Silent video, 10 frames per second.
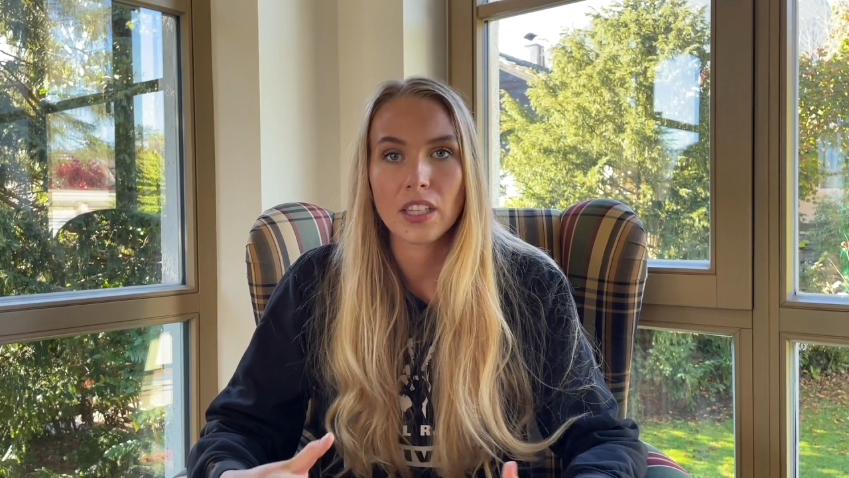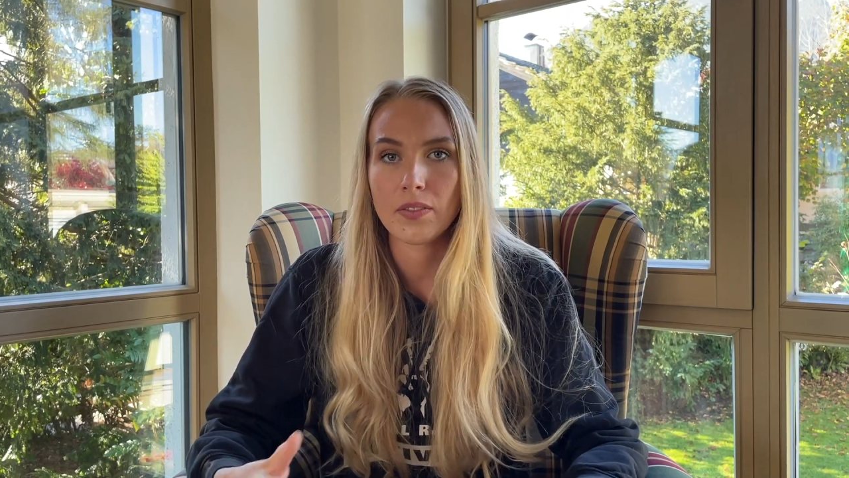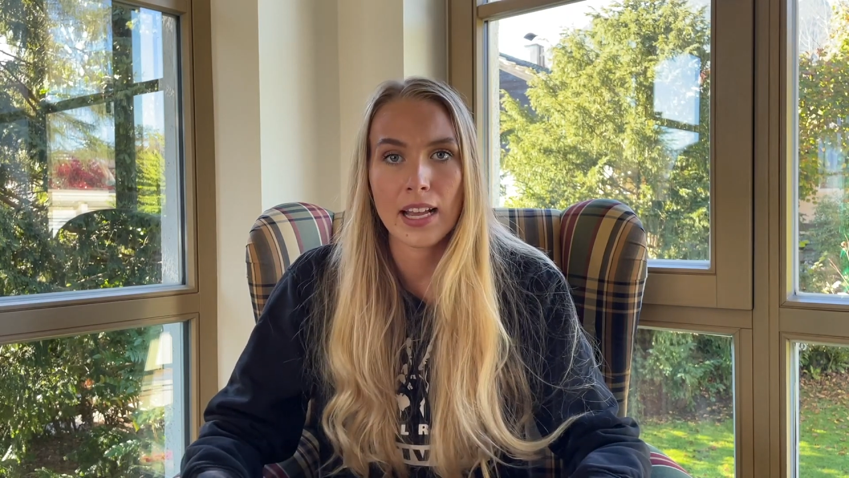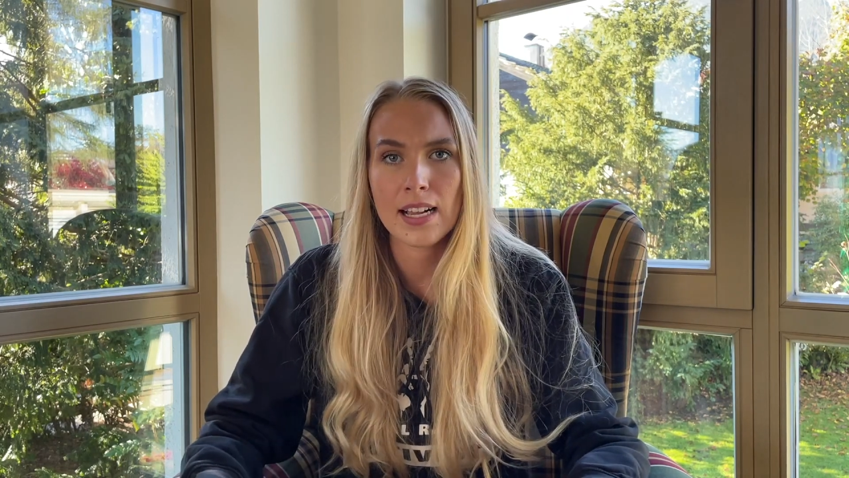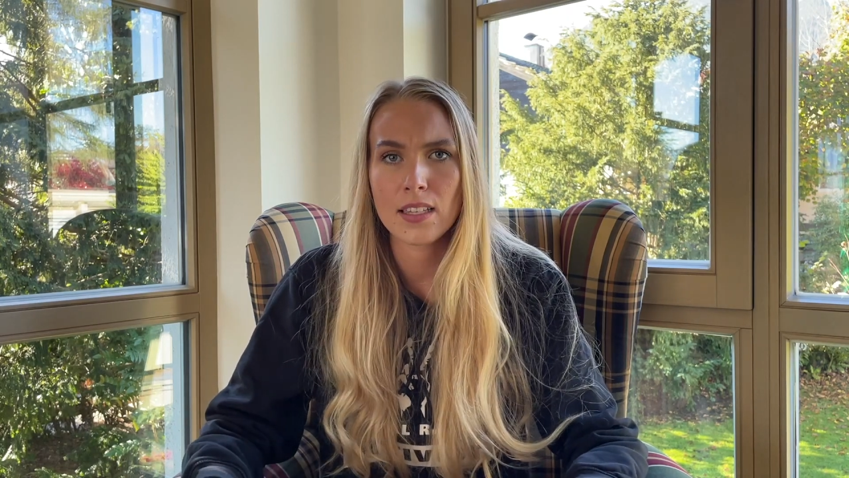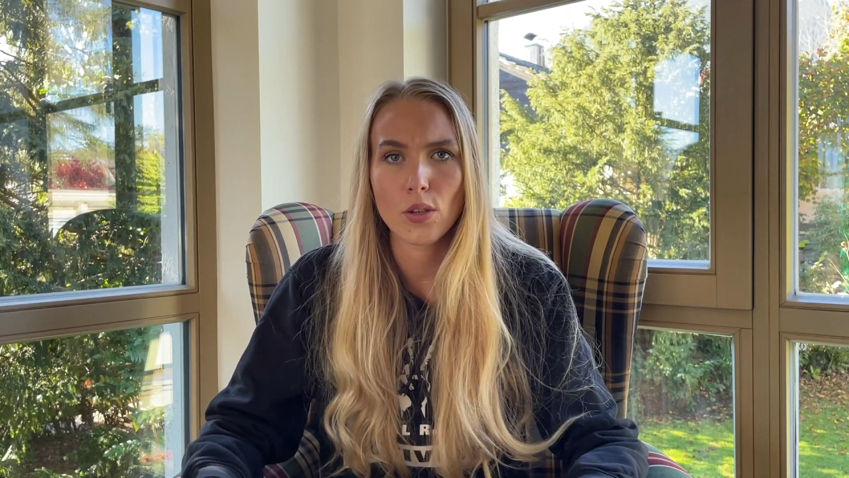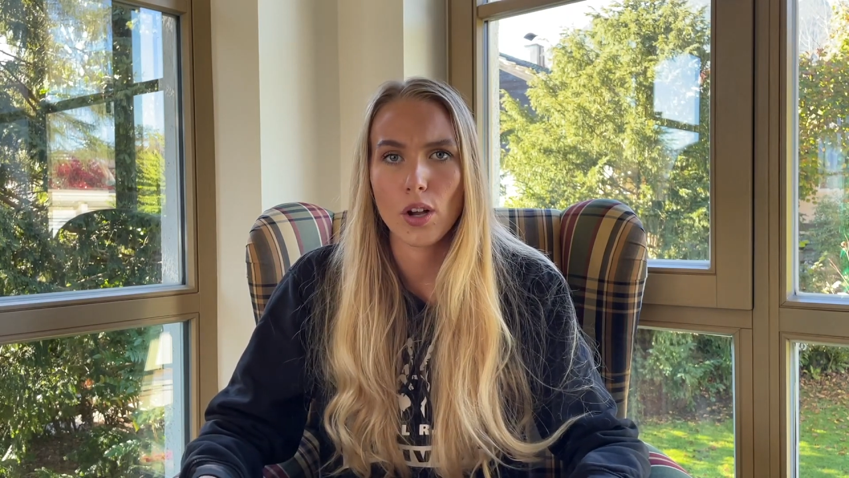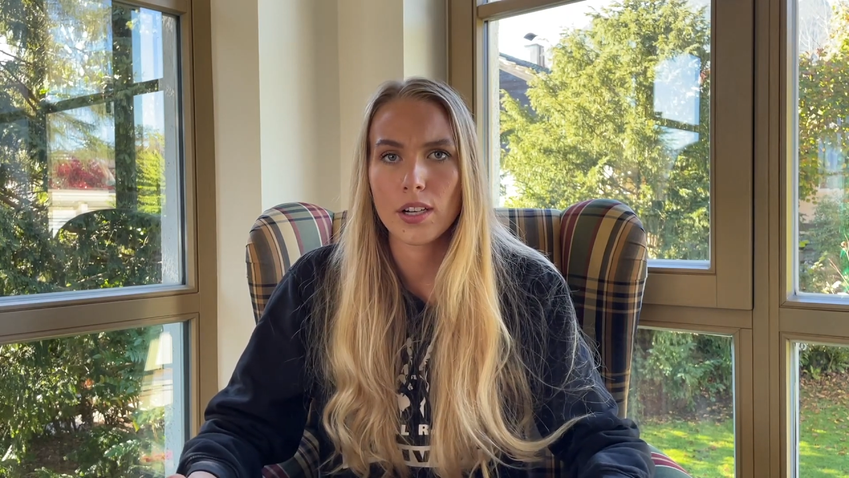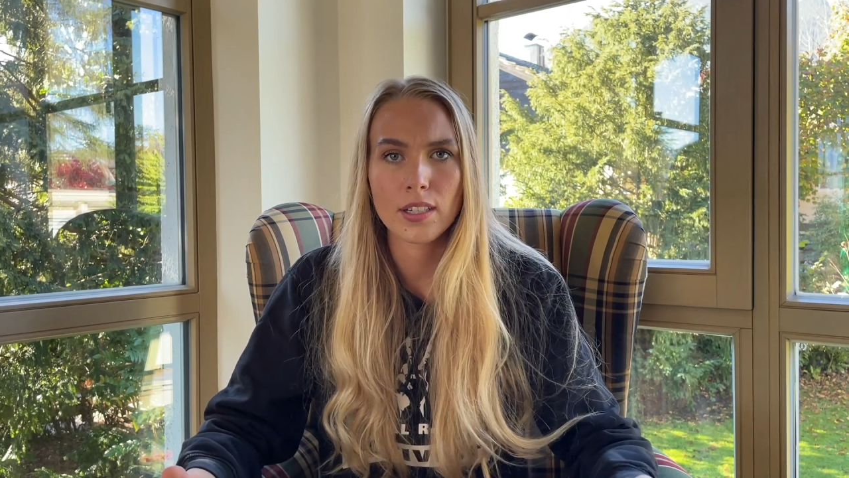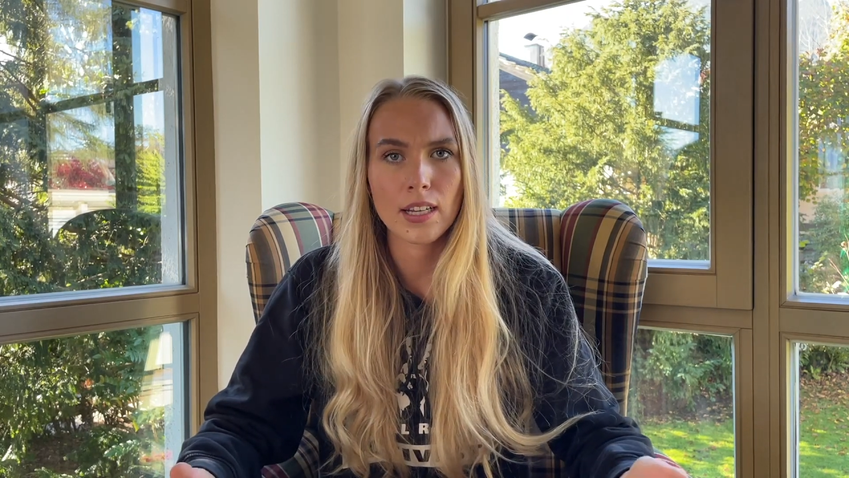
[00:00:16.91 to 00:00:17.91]
quälen
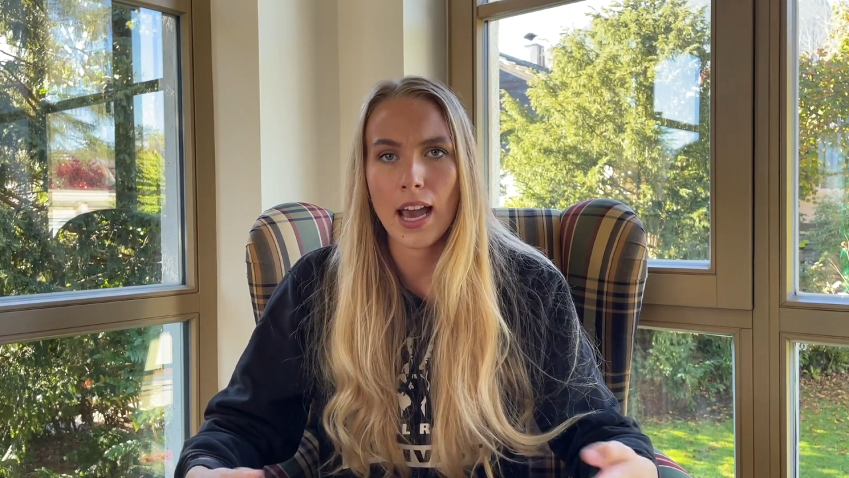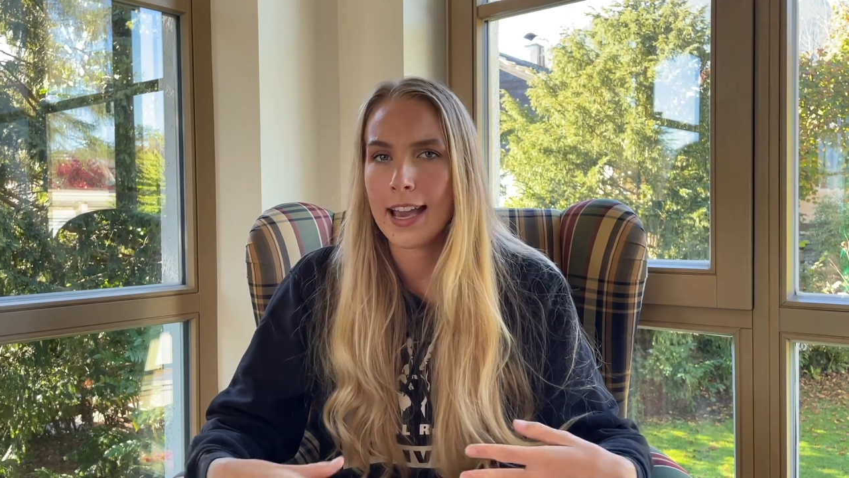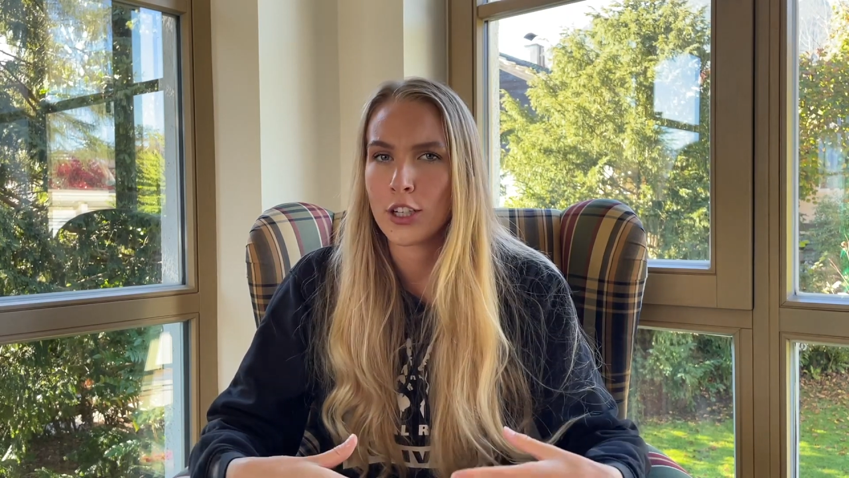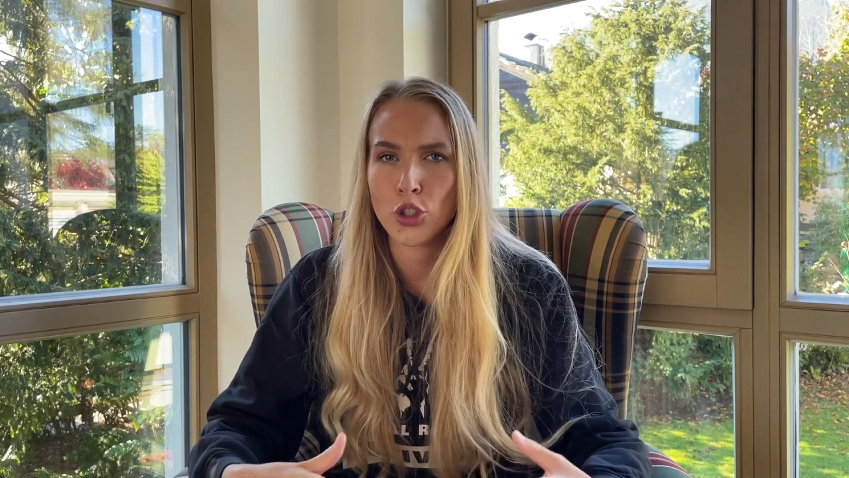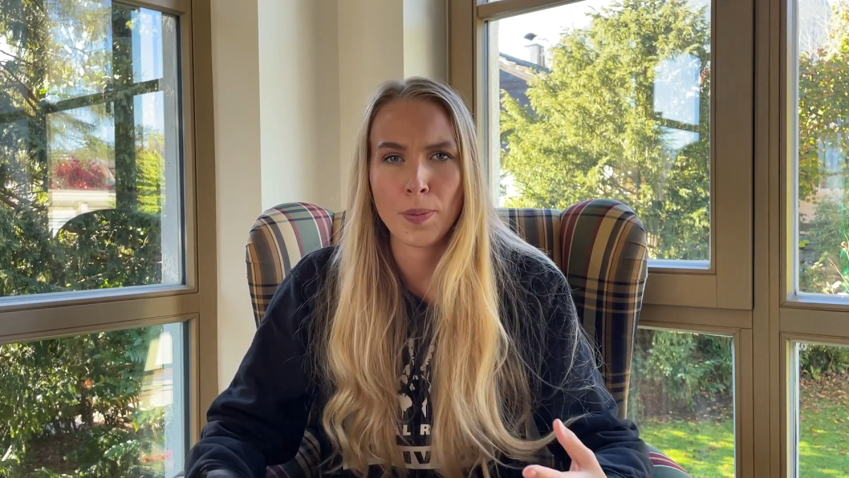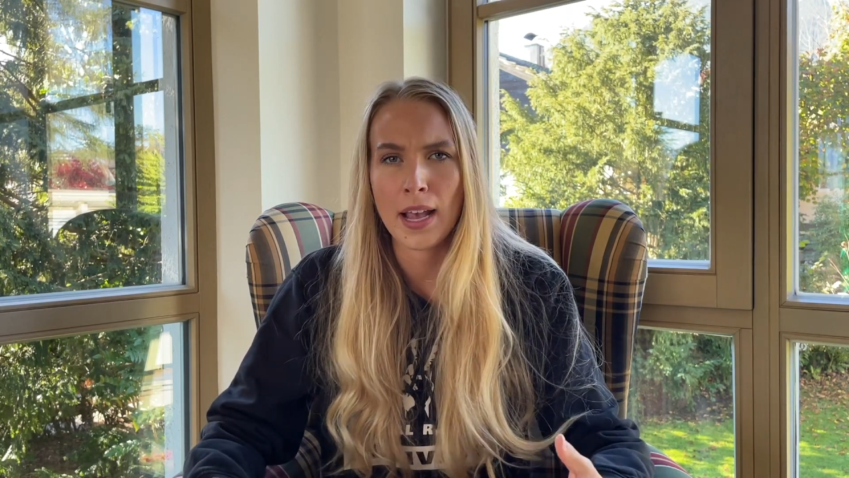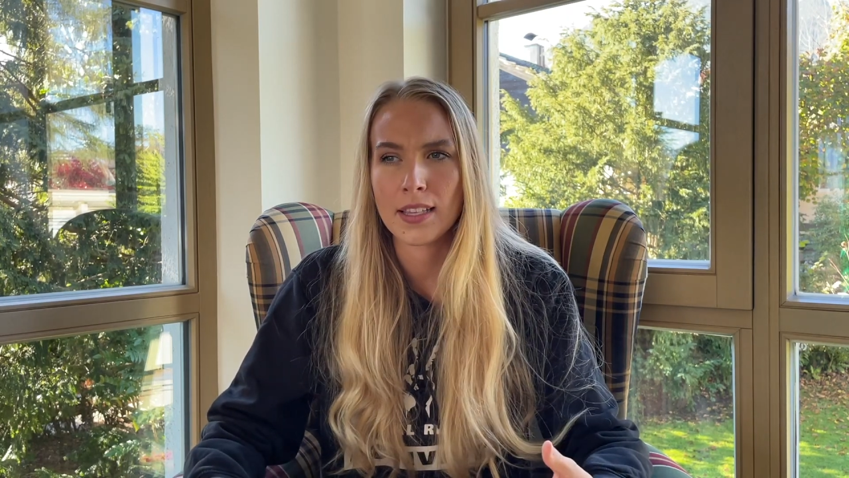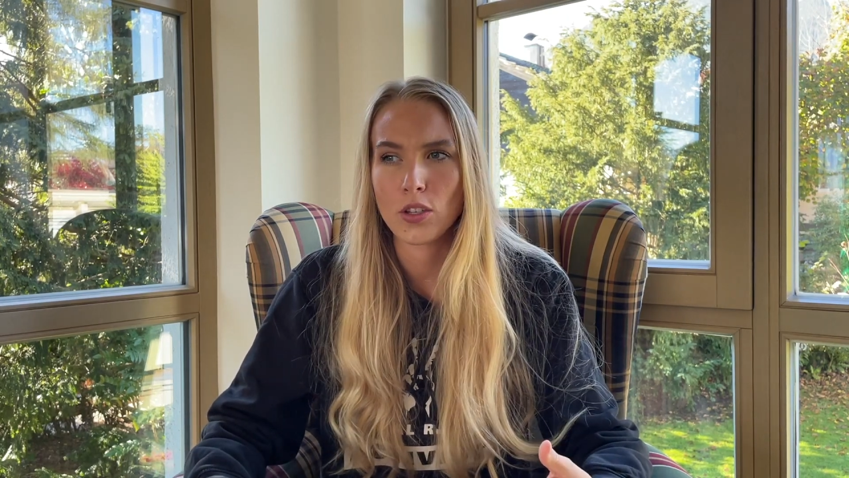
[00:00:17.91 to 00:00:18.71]
sollte, einsperren